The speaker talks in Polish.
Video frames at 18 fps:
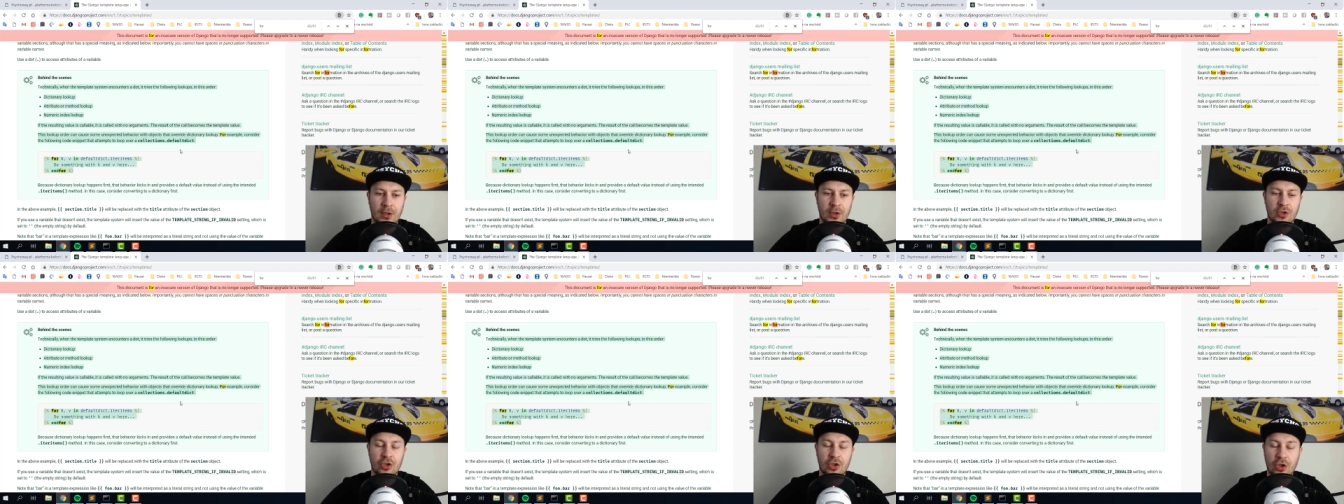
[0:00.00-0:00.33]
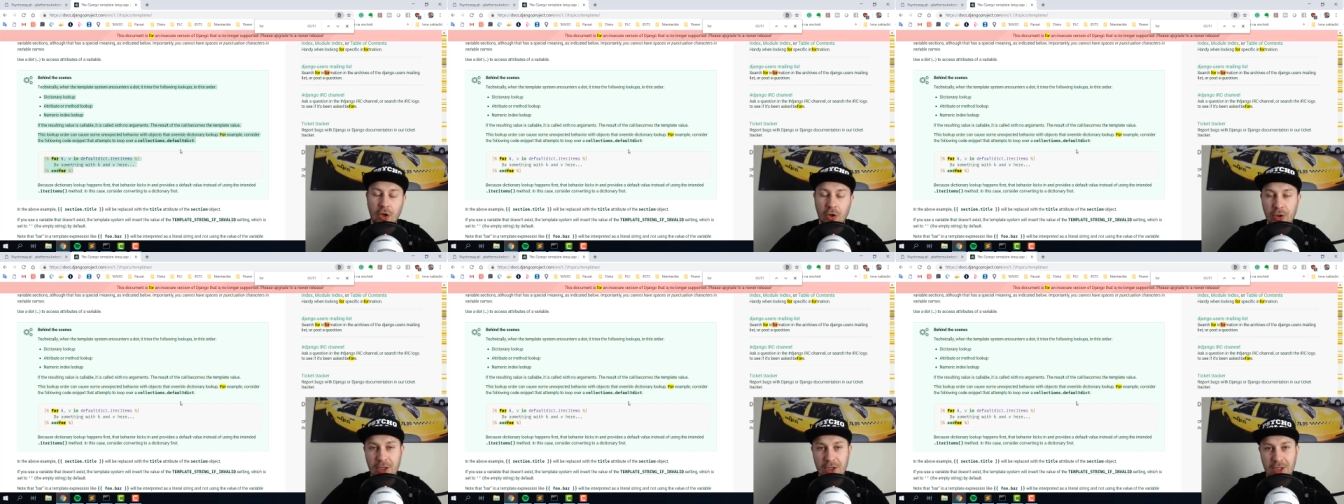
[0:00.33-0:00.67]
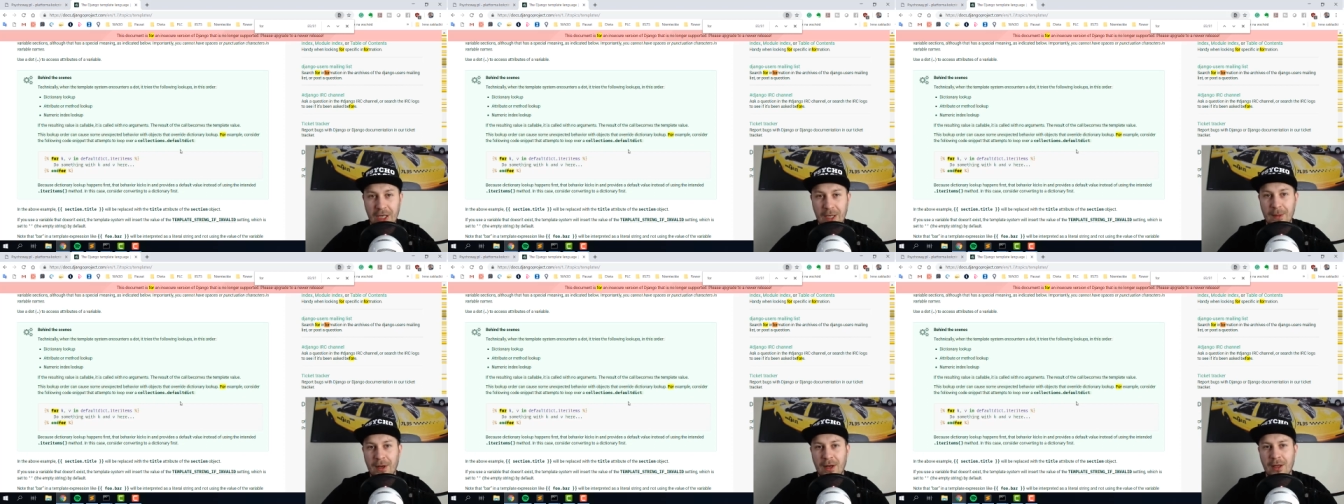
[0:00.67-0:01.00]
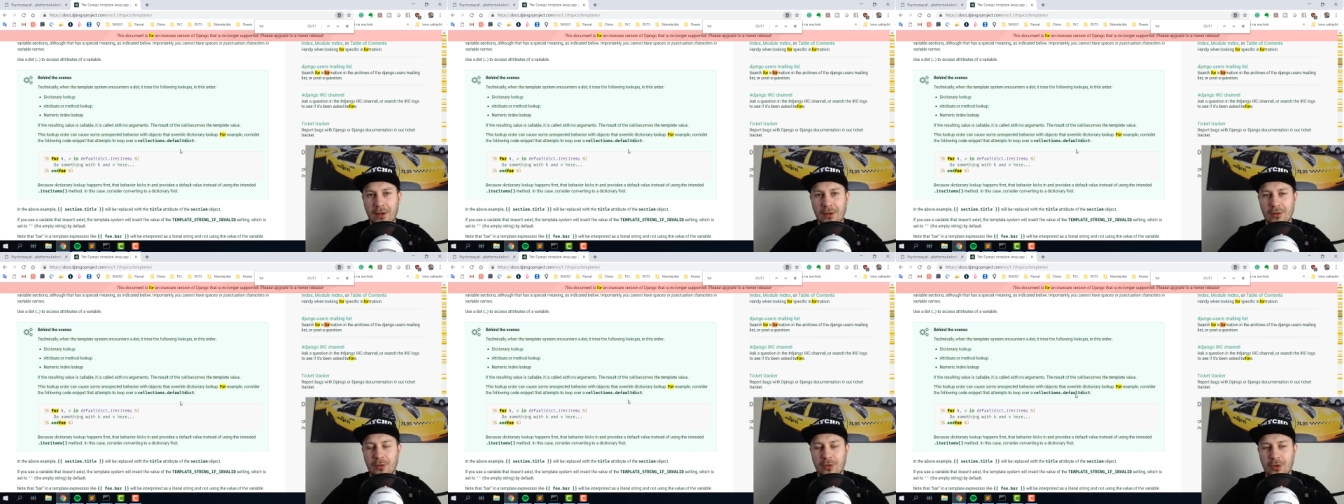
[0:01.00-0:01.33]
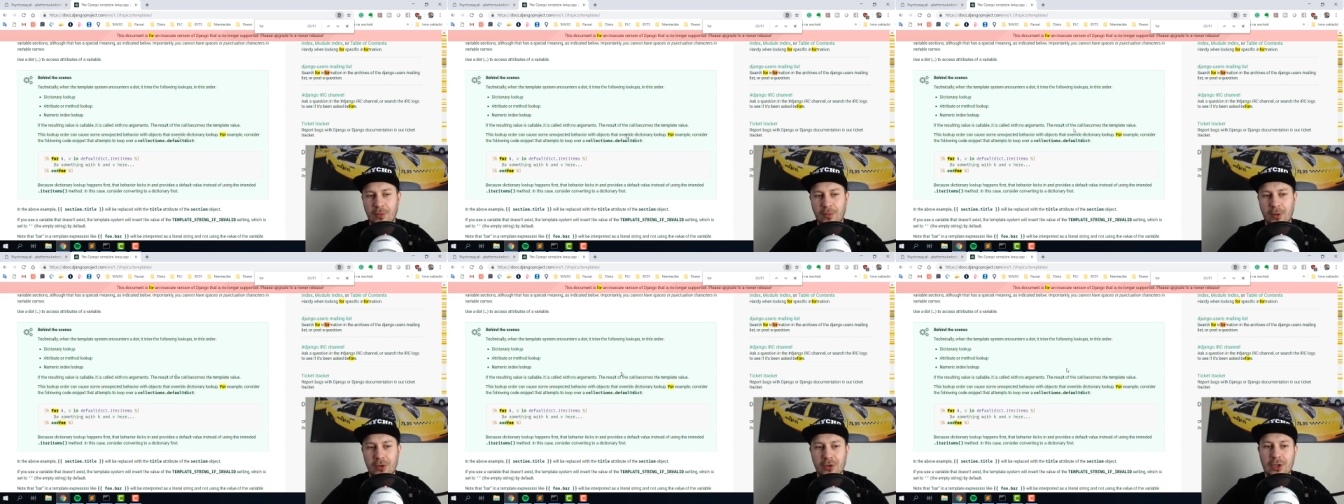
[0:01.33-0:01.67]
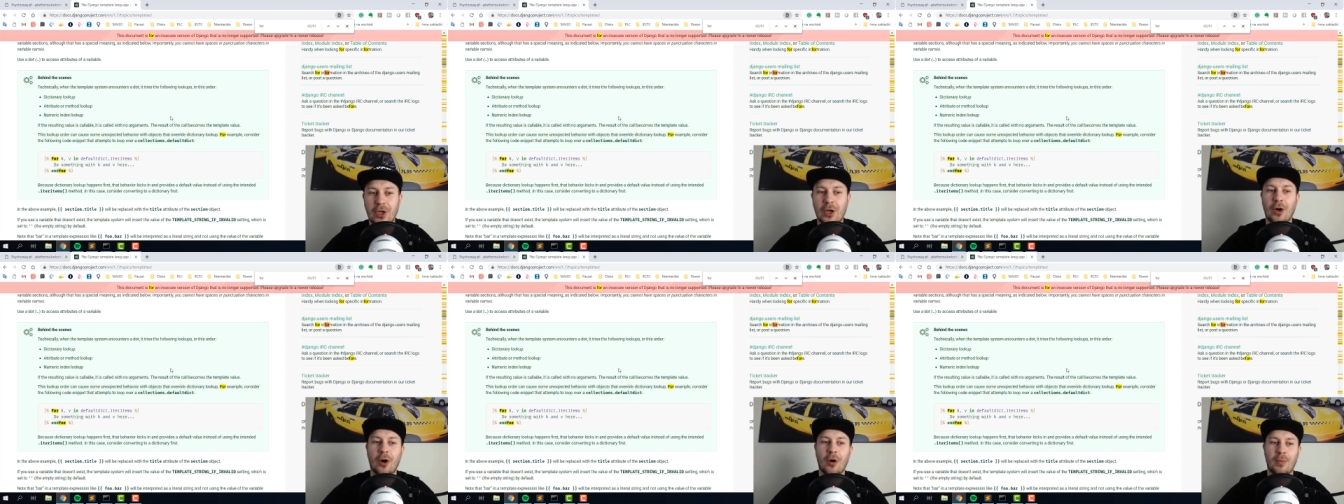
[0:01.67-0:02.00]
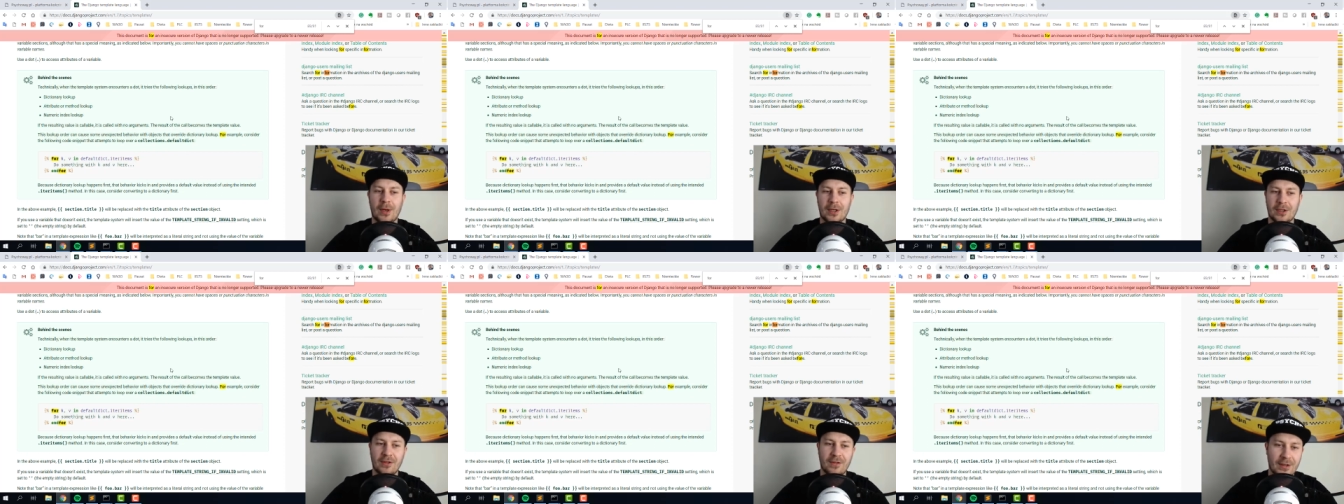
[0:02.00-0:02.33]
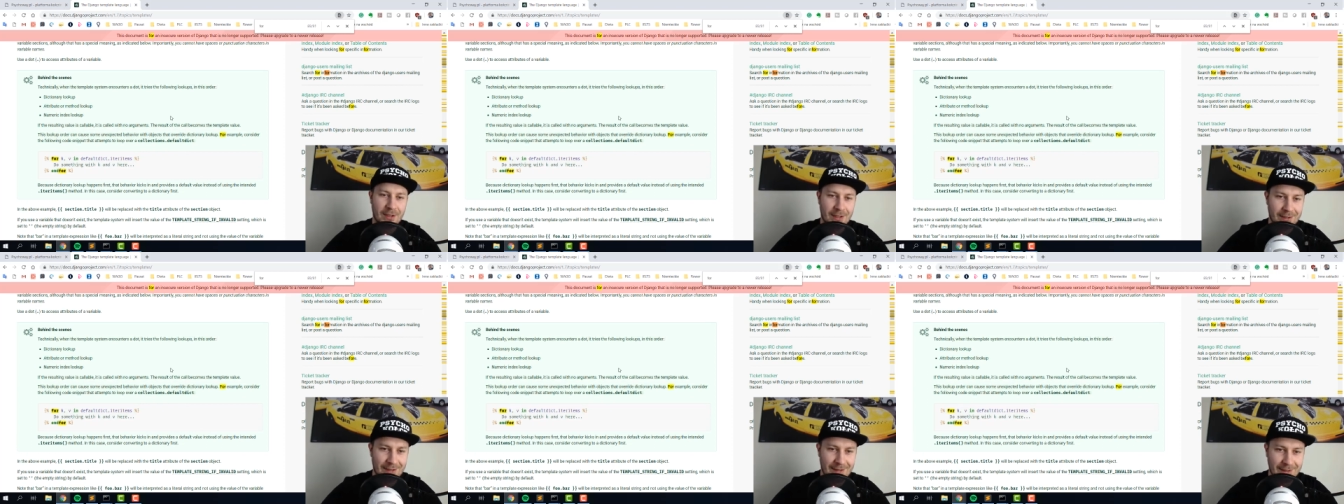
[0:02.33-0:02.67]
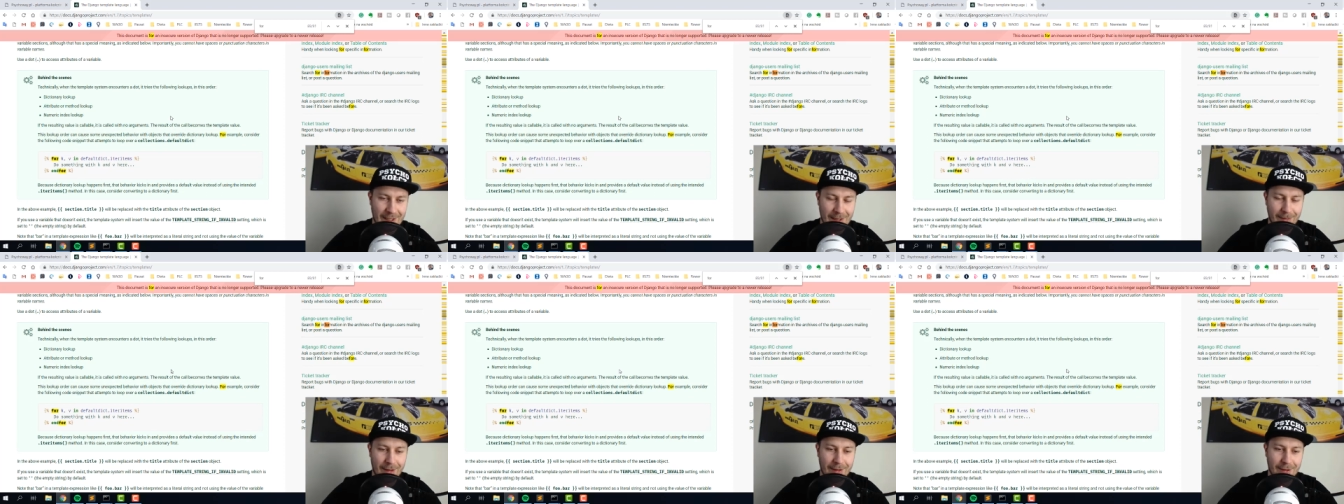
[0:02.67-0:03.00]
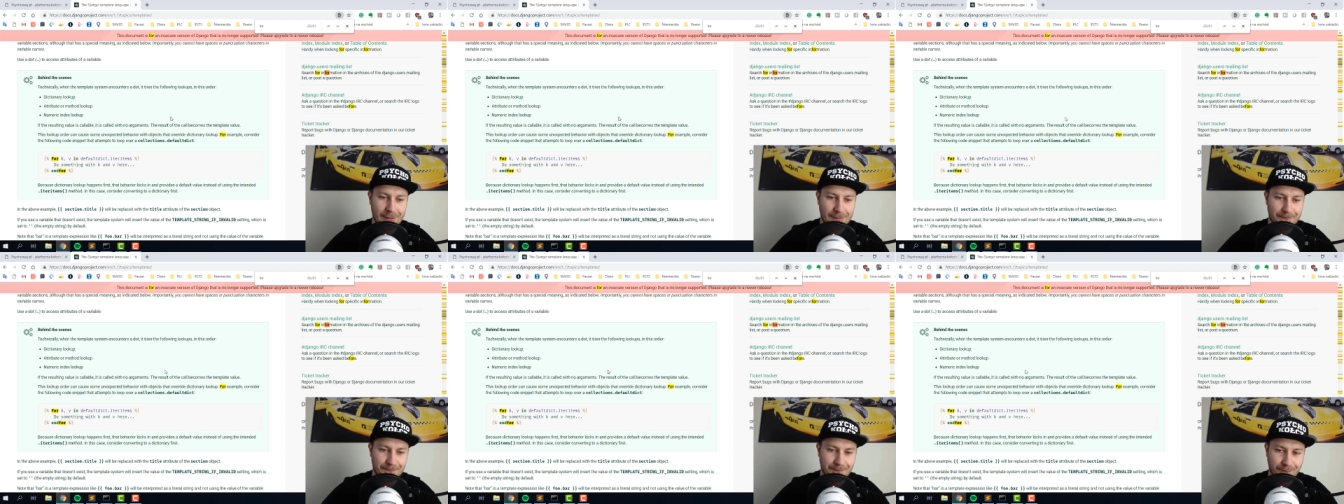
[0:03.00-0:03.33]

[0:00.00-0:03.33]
Szkoda, że nie ma dużo polskich opracowań na ten temat,